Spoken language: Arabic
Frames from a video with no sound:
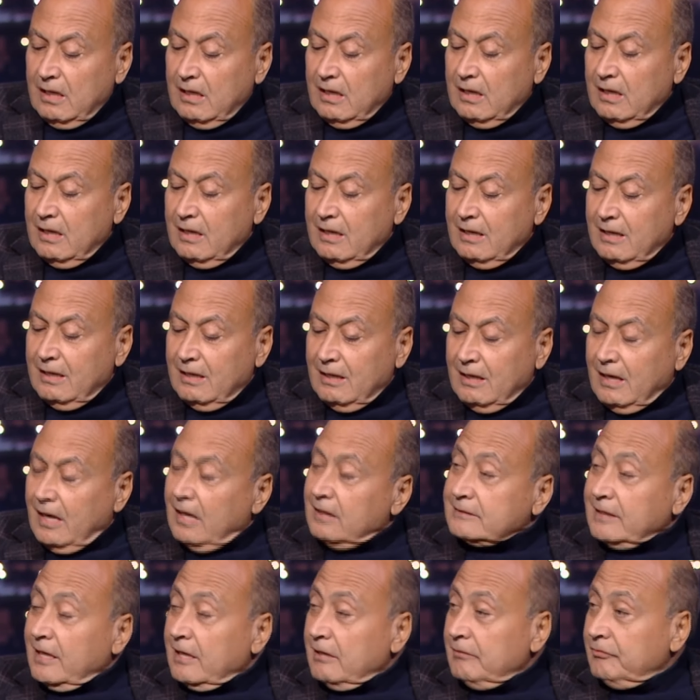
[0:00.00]
آه
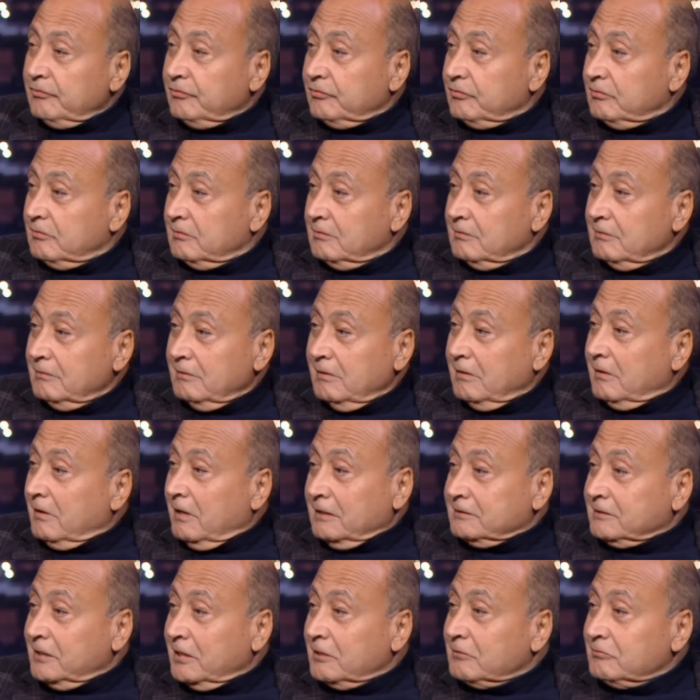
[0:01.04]
هعترف
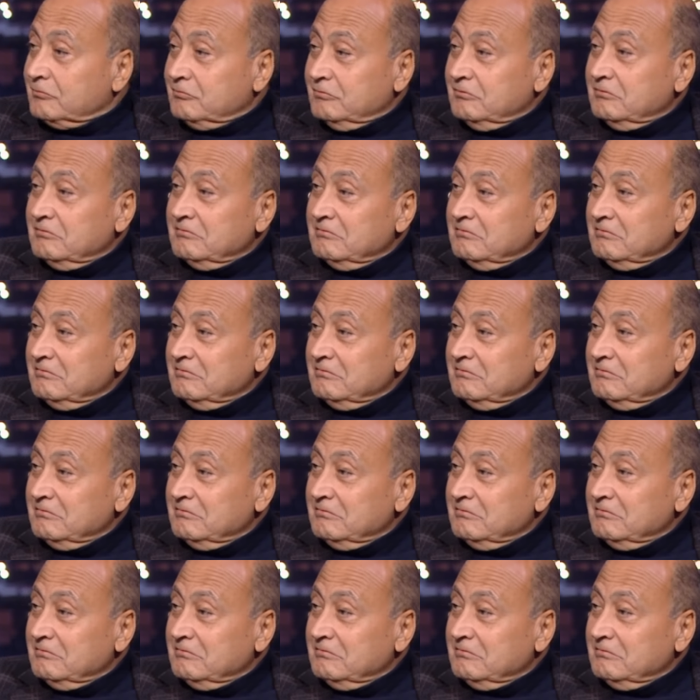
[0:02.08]
هعترف